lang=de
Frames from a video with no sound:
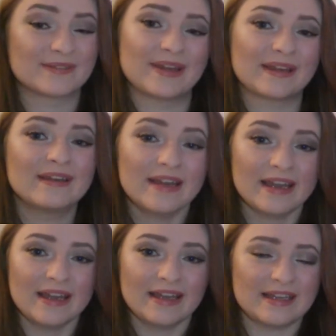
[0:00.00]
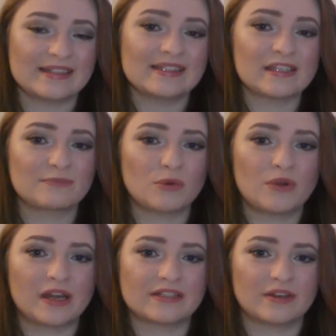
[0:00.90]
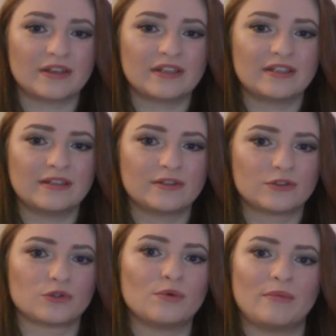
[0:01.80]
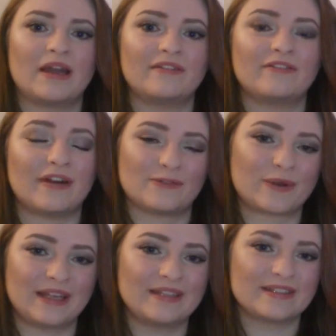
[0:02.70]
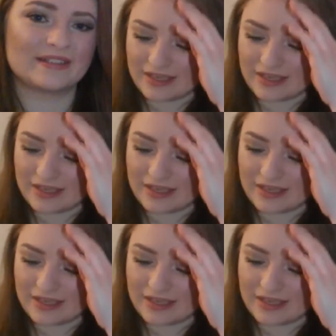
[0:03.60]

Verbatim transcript: Deswegen ist dieses Buch jetzt noch nicht so mein Favorit.